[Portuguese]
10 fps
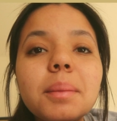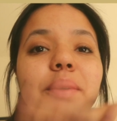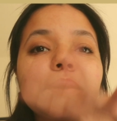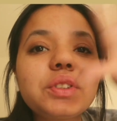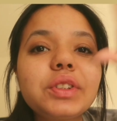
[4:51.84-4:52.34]

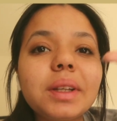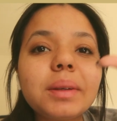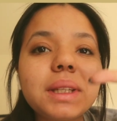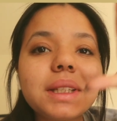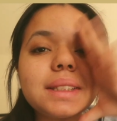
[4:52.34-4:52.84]
Bom dia
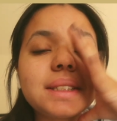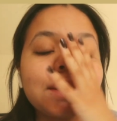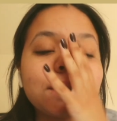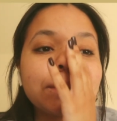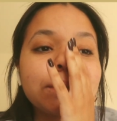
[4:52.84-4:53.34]

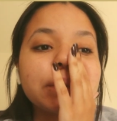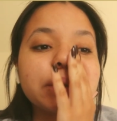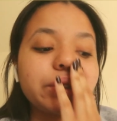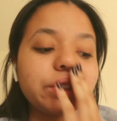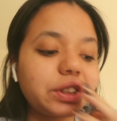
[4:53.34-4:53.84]
Brasil!
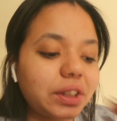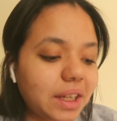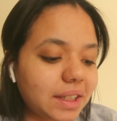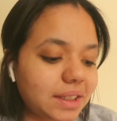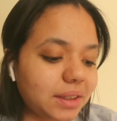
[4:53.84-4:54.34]
Hoje
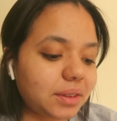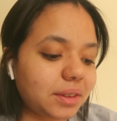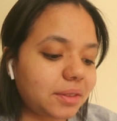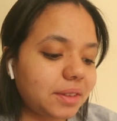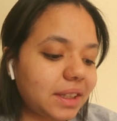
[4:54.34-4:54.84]
é
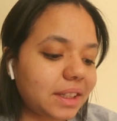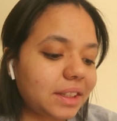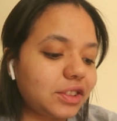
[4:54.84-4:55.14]
segunda-feira,